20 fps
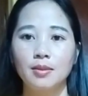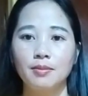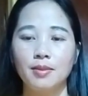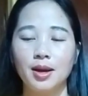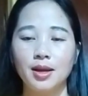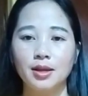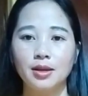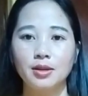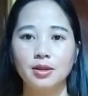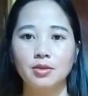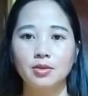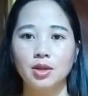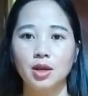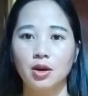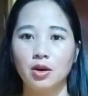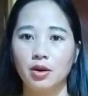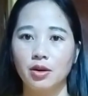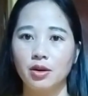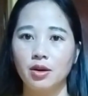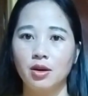mà nhá trong đợt
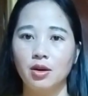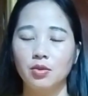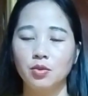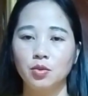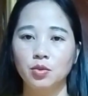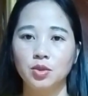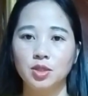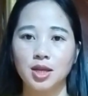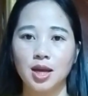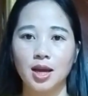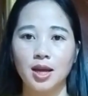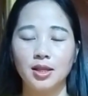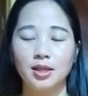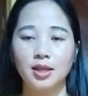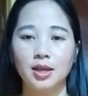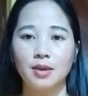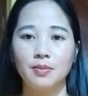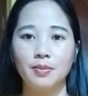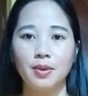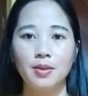khó nò cú xa hạt
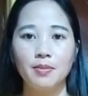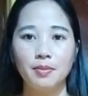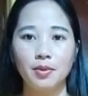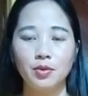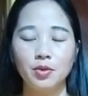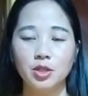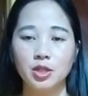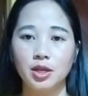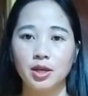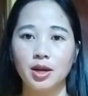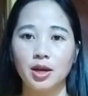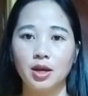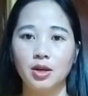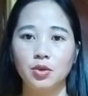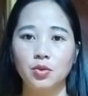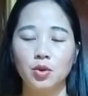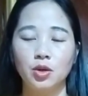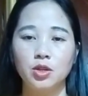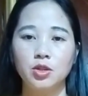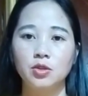tiệt bếp mong sẽ đời
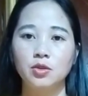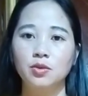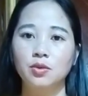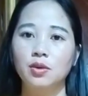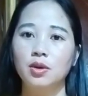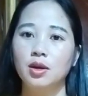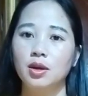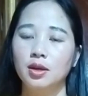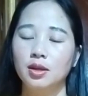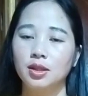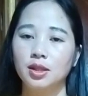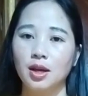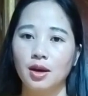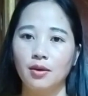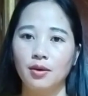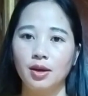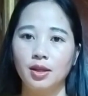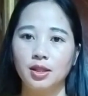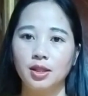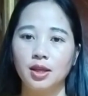vừa trụ
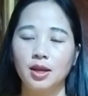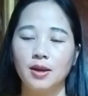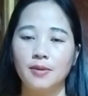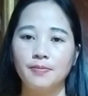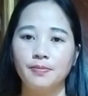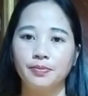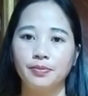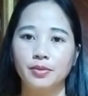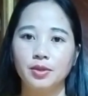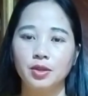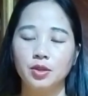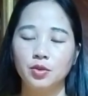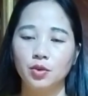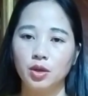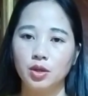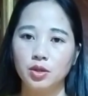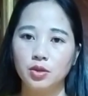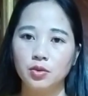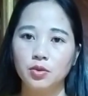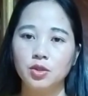tàu hạt tiệt
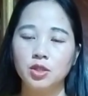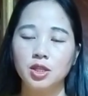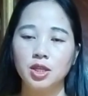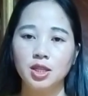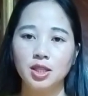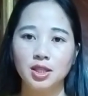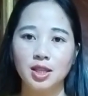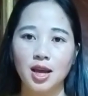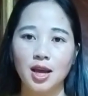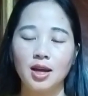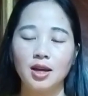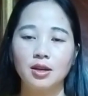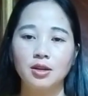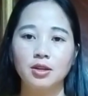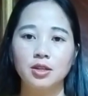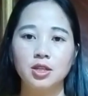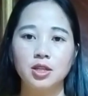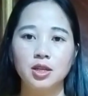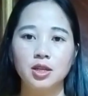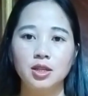vừa trụ xí thạ
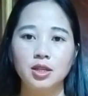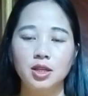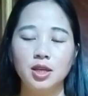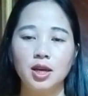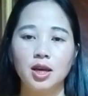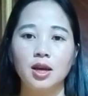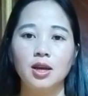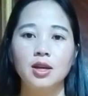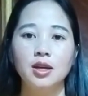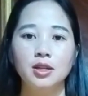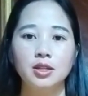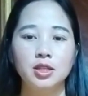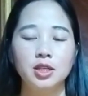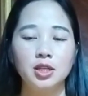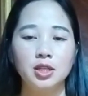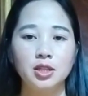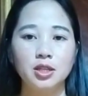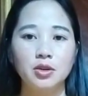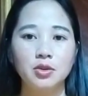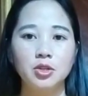cả xí nhẹ
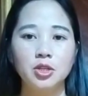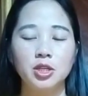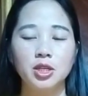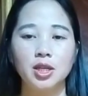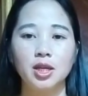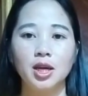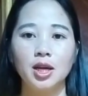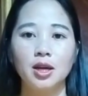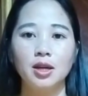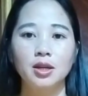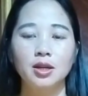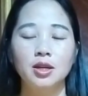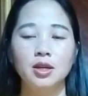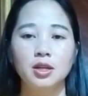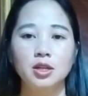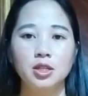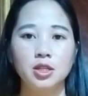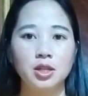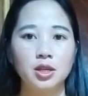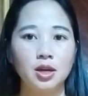xí trâu xía
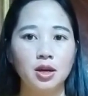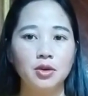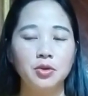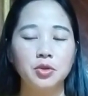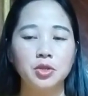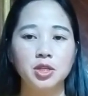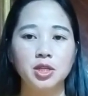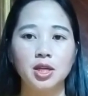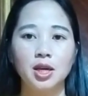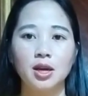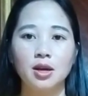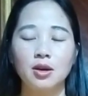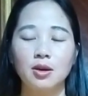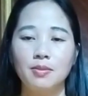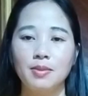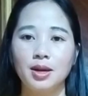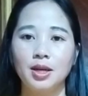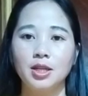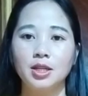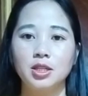xí hậu xía
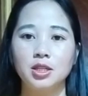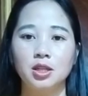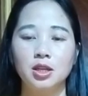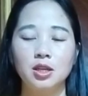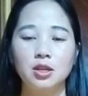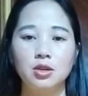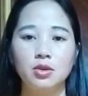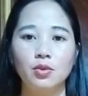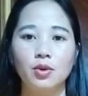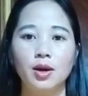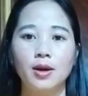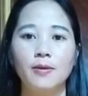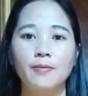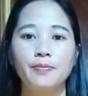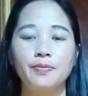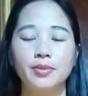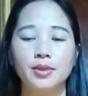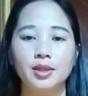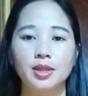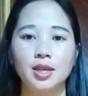có mà lì xí vừa
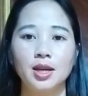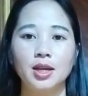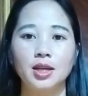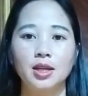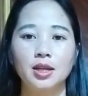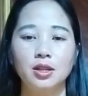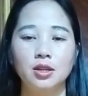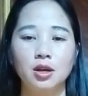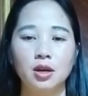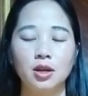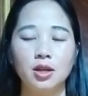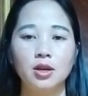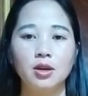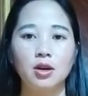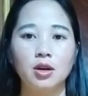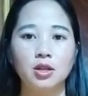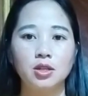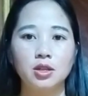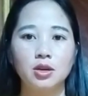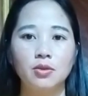tia lý do ít
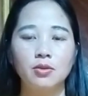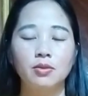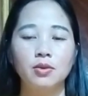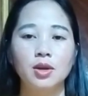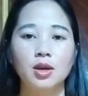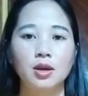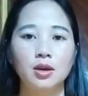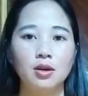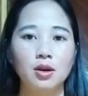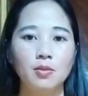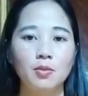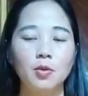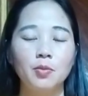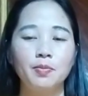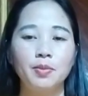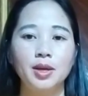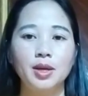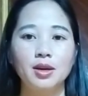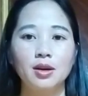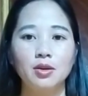khó rồng có
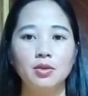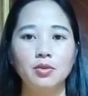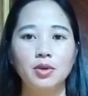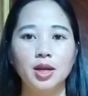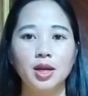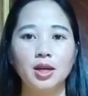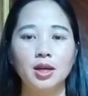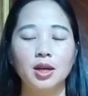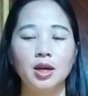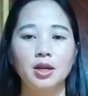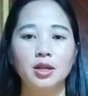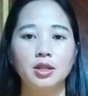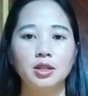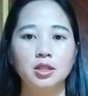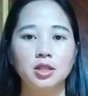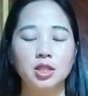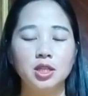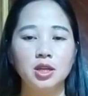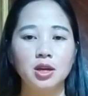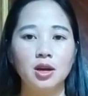một pi có lúc nhanh lợn
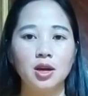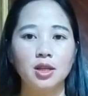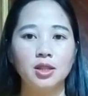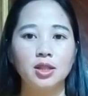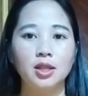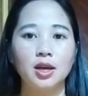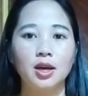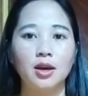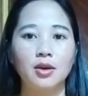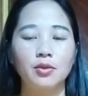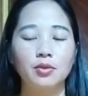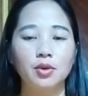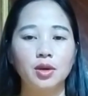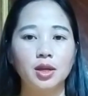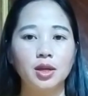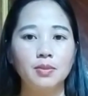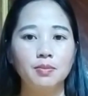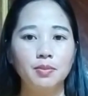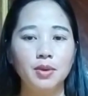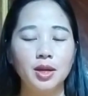được chia hạt tiệt uổi
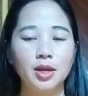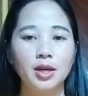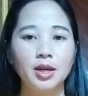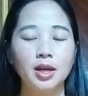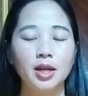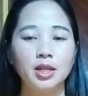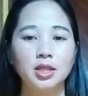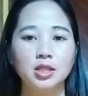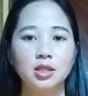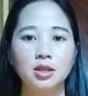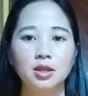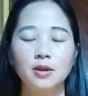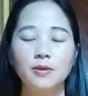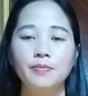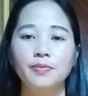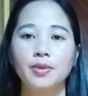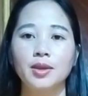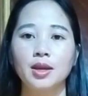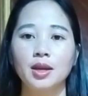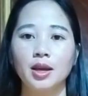ít liên nanh xứ
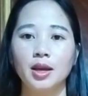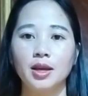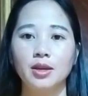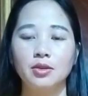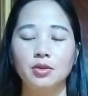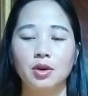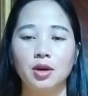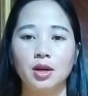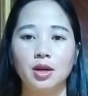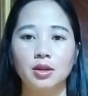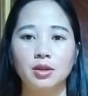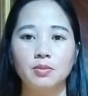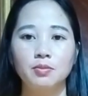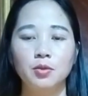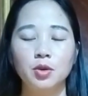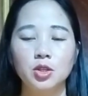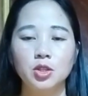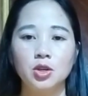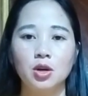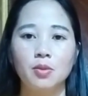ấy vừa
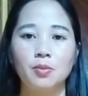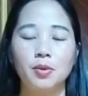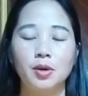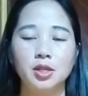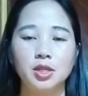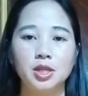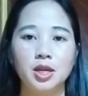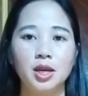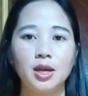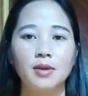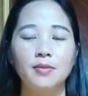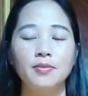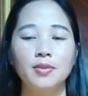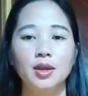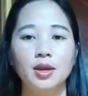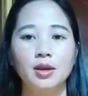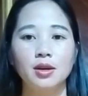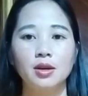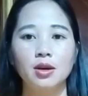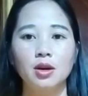muốn trò bỏ trên
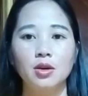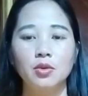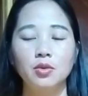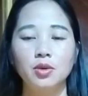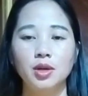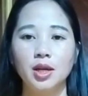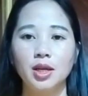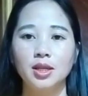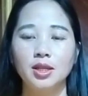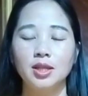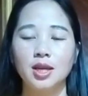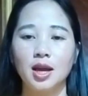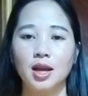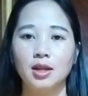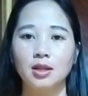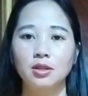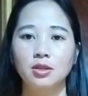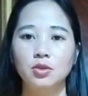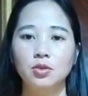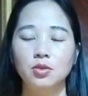có lúc nanh
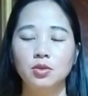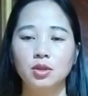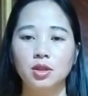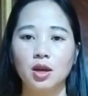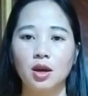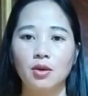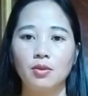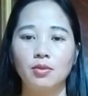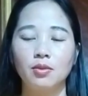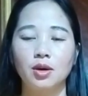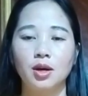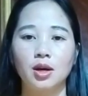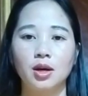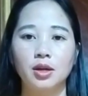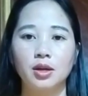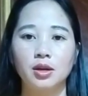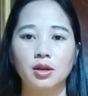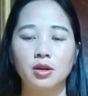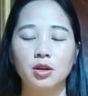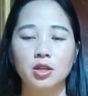giá chúng tôi thọc
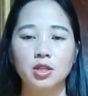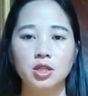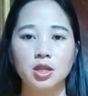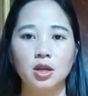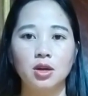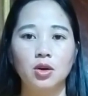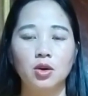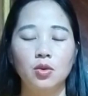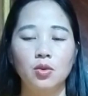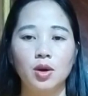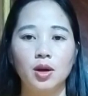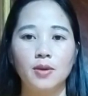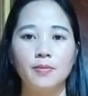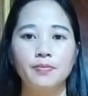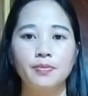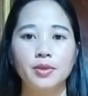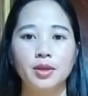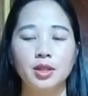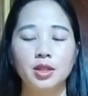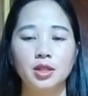ờ, nó có chừng lùa
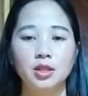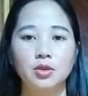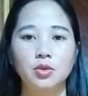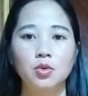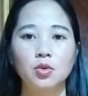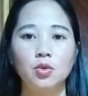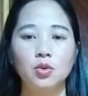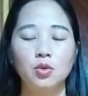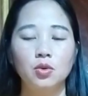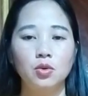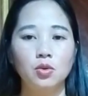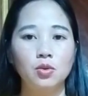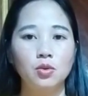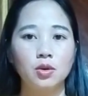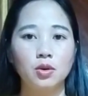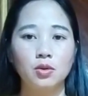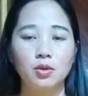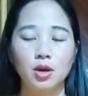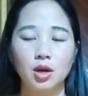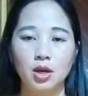nửa cô lù lù
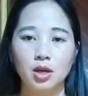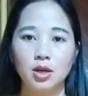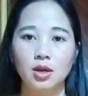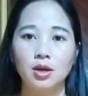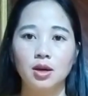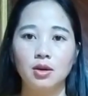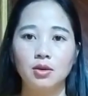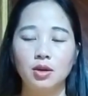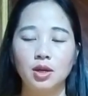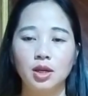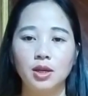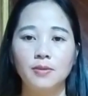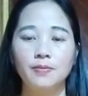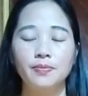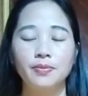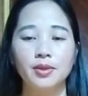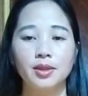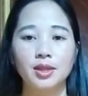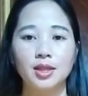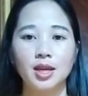nó có cân gạo lì
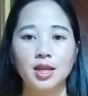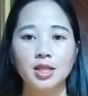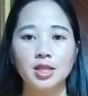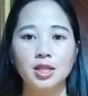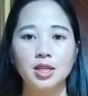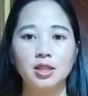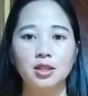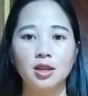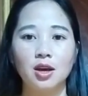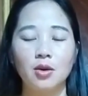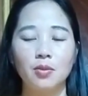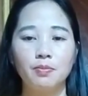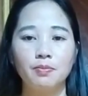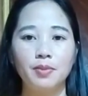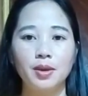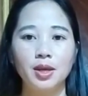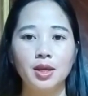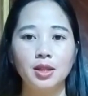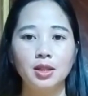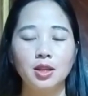ta chỉ thọc
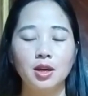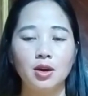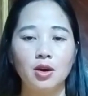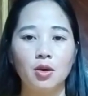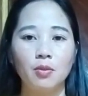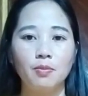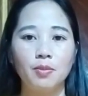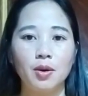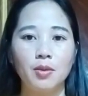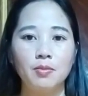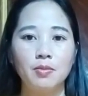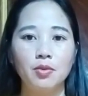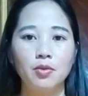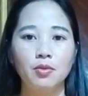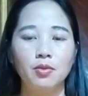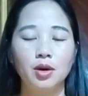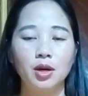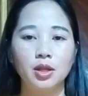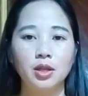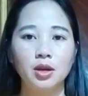bí tờ học bỏ mù
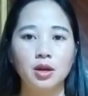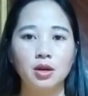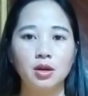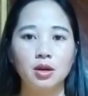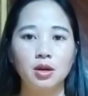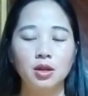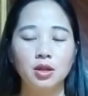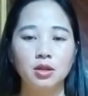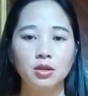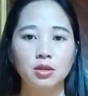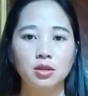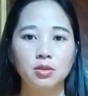ở cho có